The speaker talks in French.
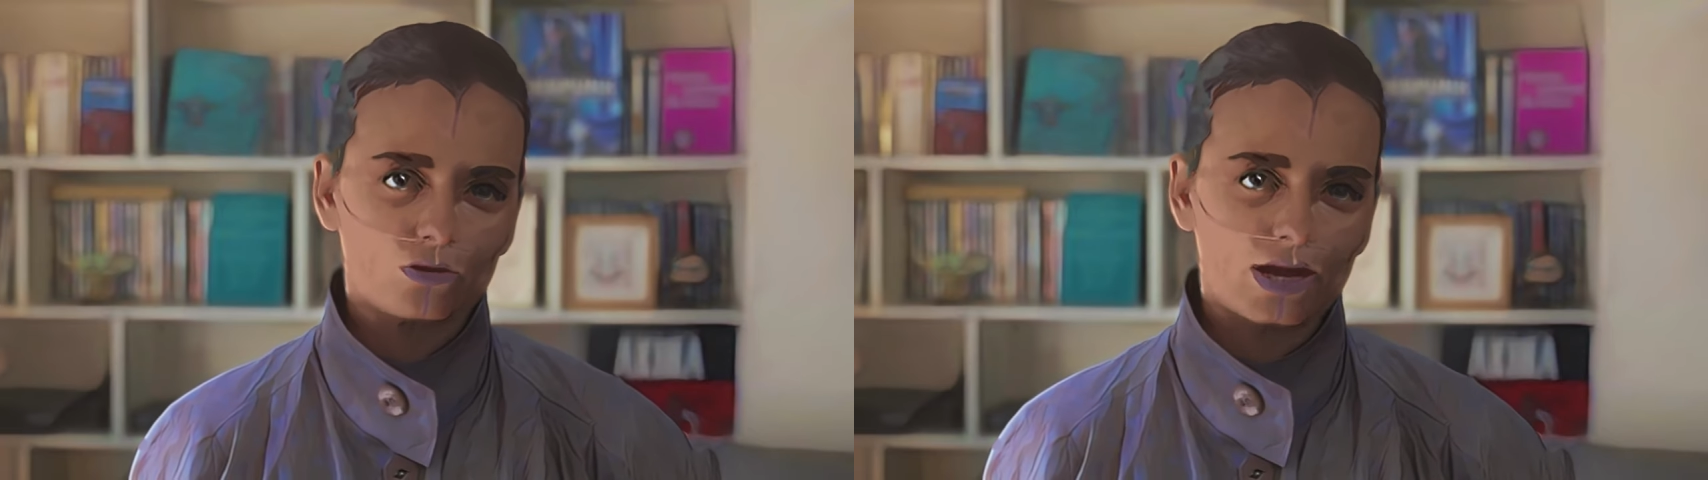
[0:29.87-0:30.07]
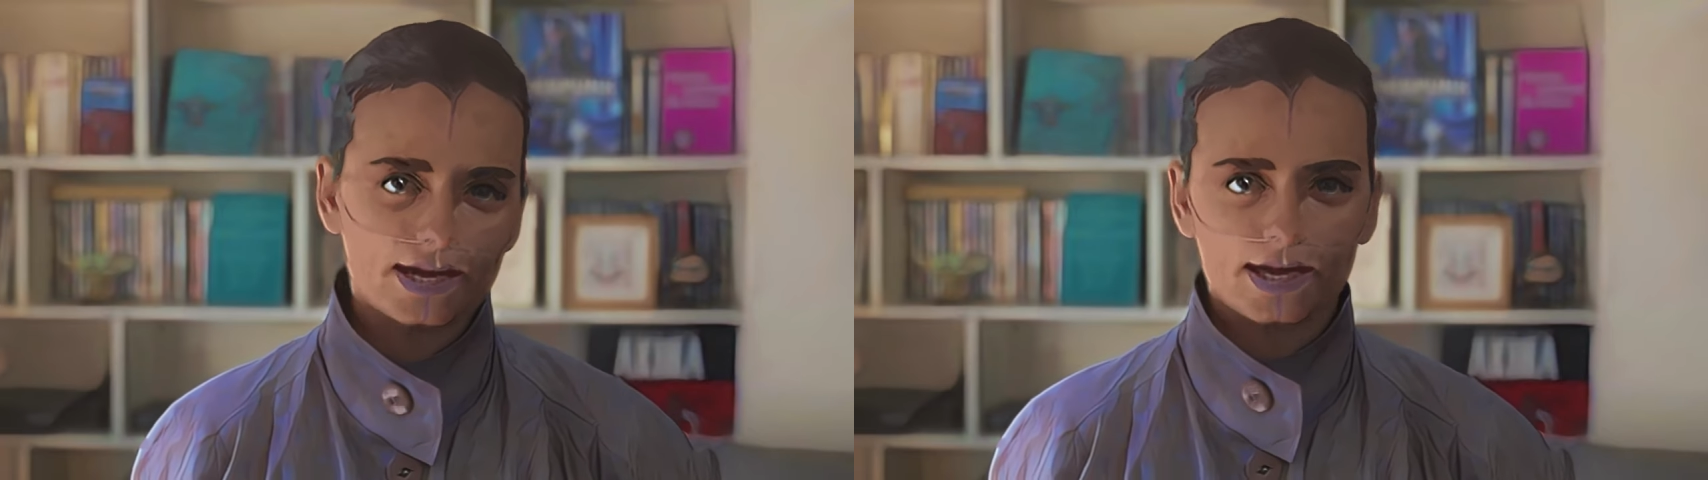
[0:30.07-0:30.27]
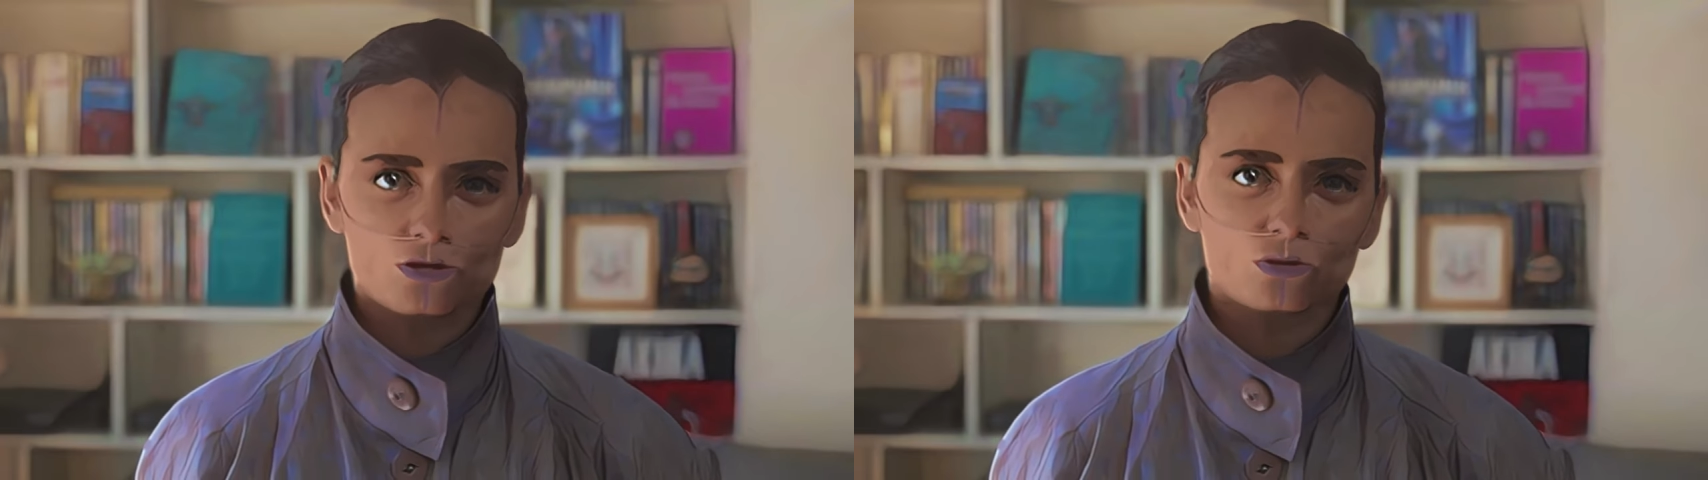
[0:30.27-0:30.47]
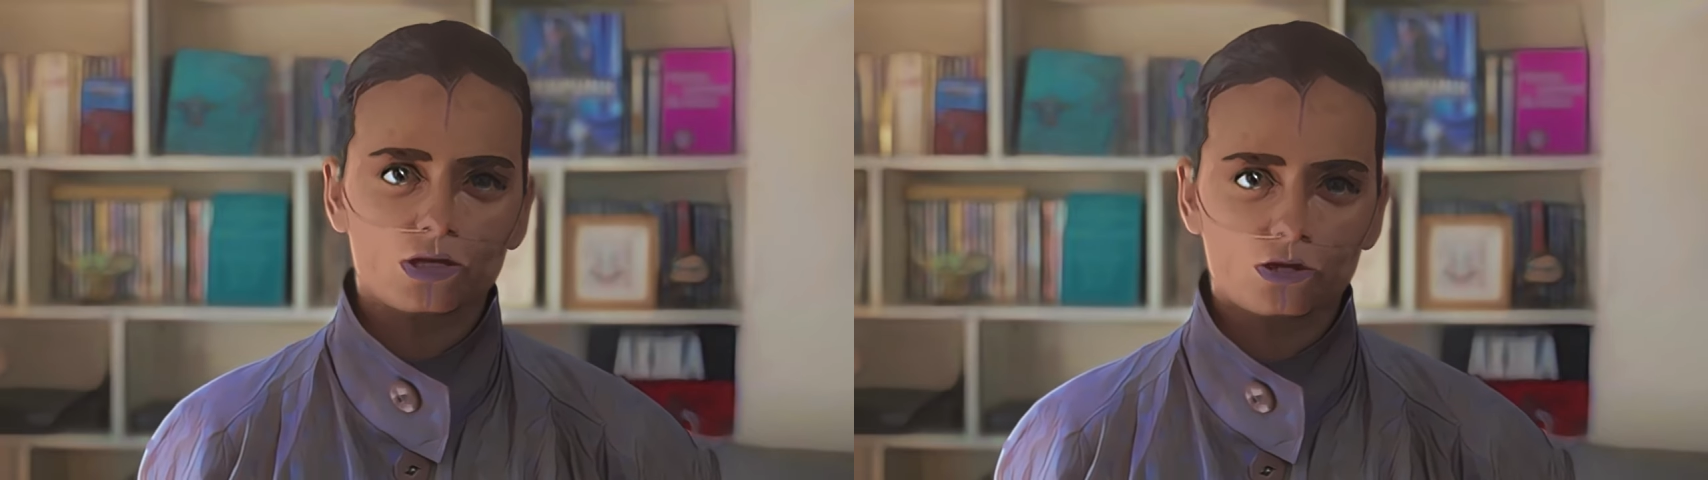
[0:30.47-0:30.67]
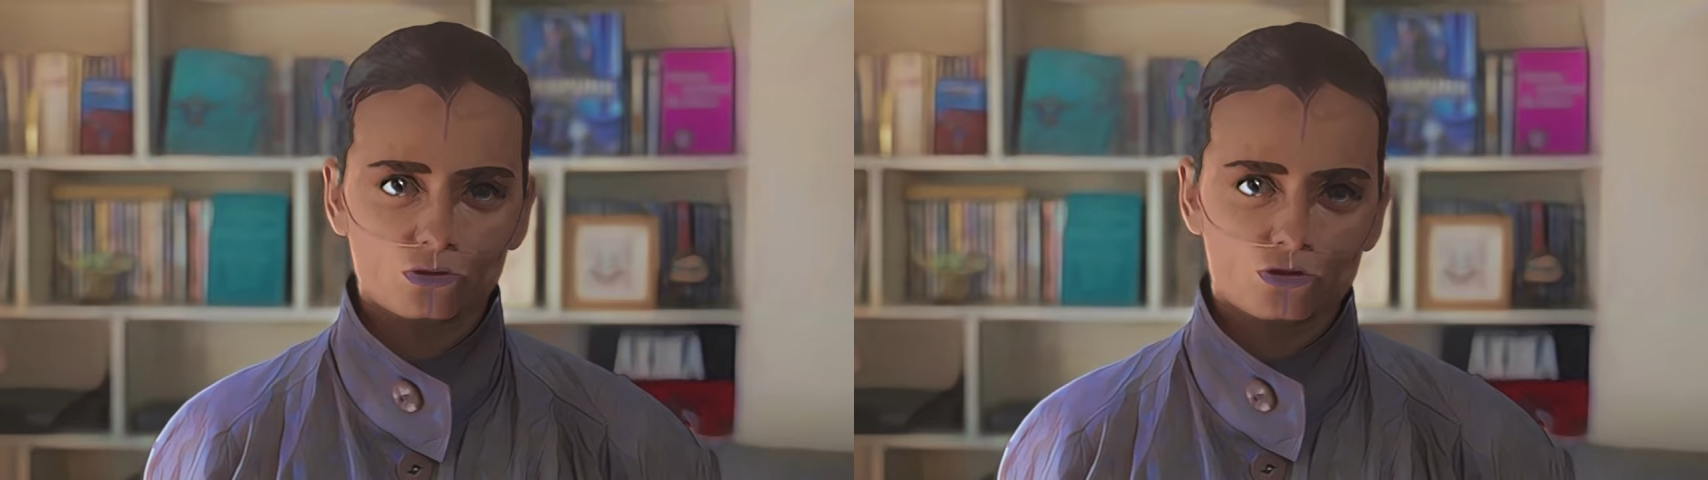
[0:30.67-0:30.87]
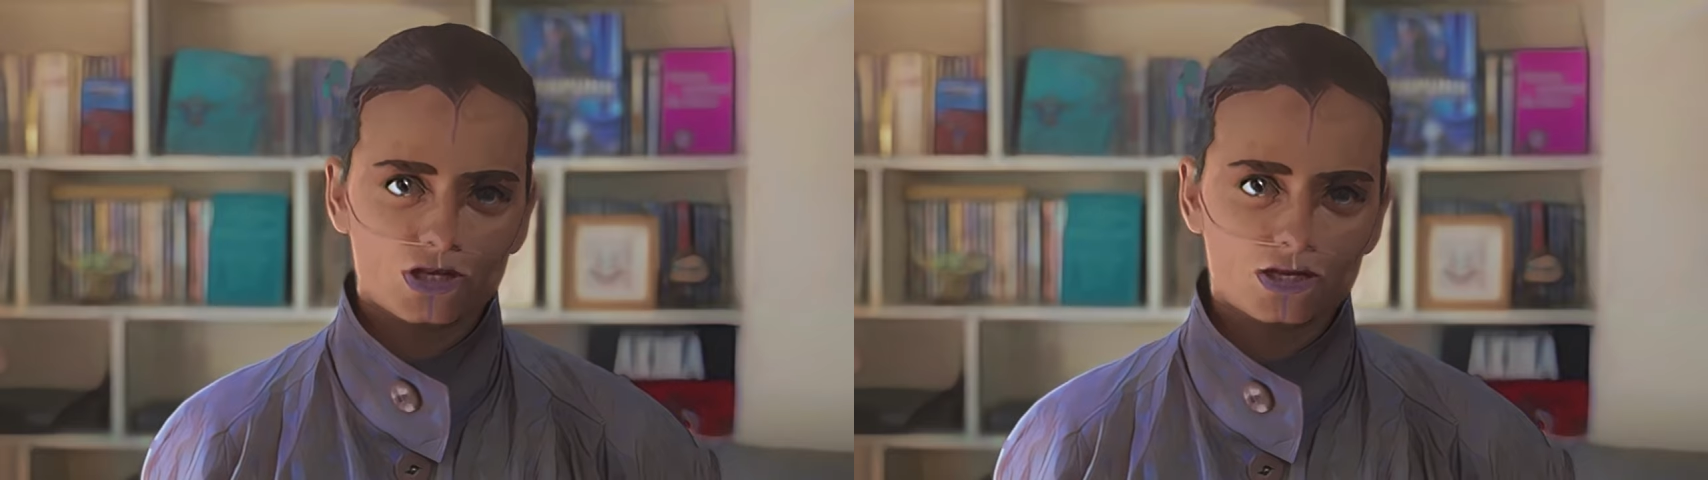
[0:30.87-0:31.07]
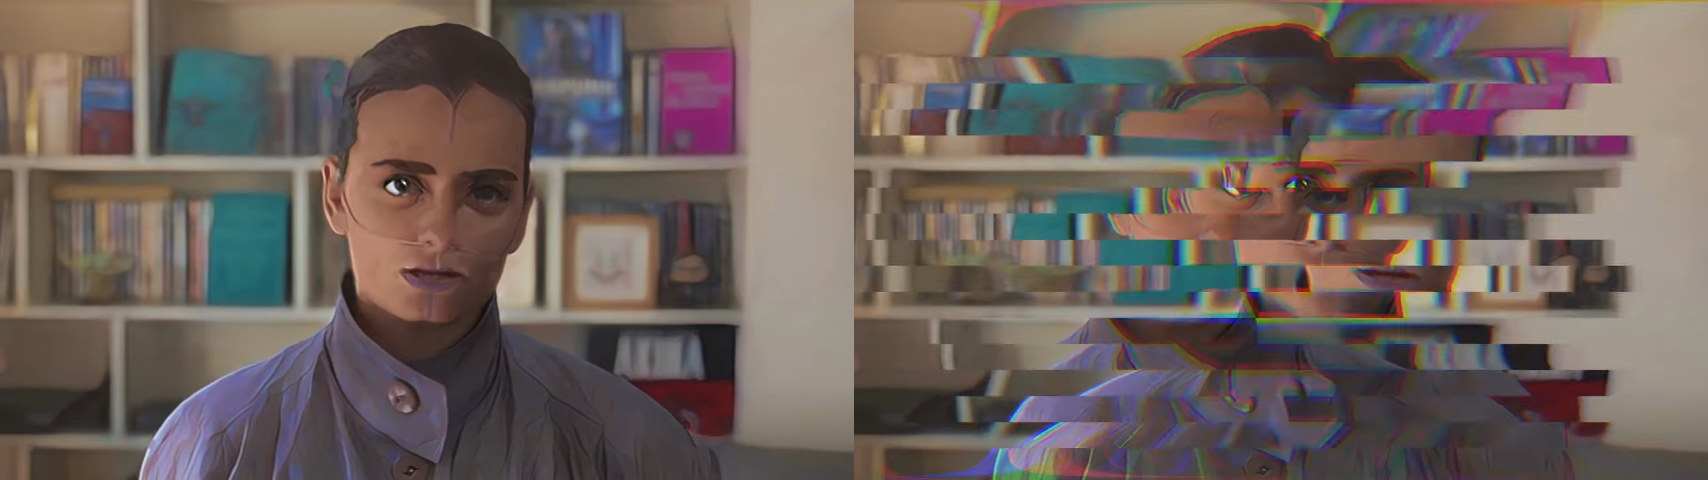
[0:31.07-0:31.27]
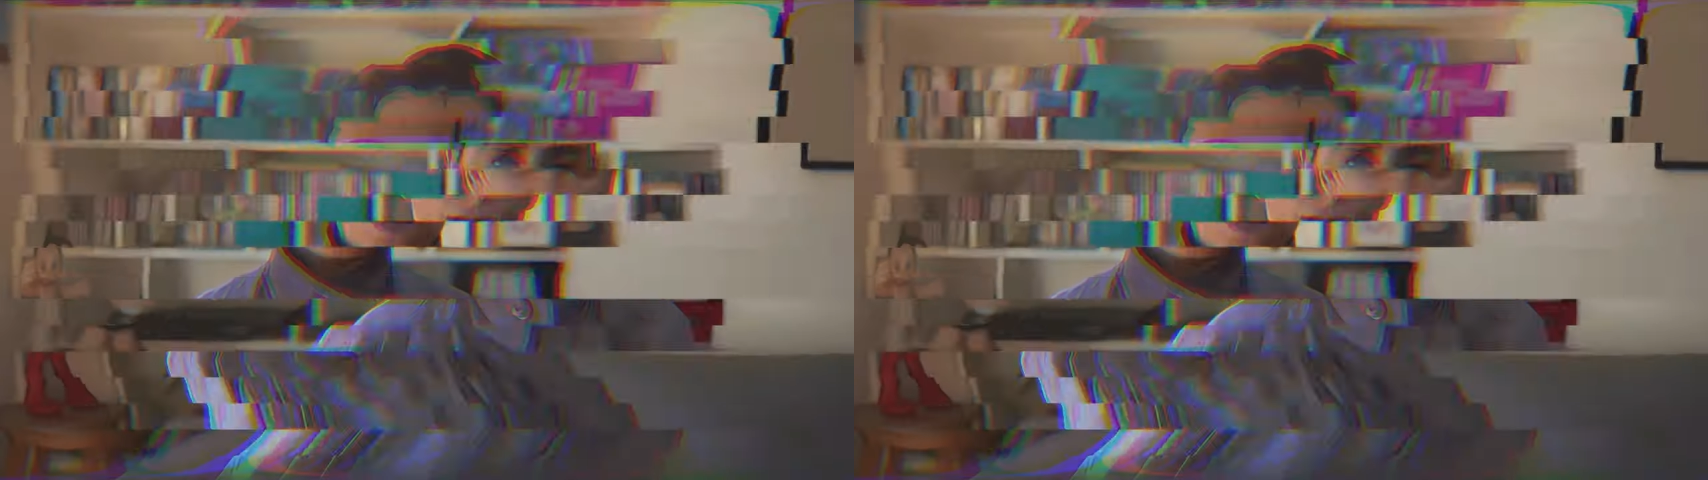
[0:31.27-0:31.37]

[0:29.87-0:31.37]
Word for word: de la création technologique.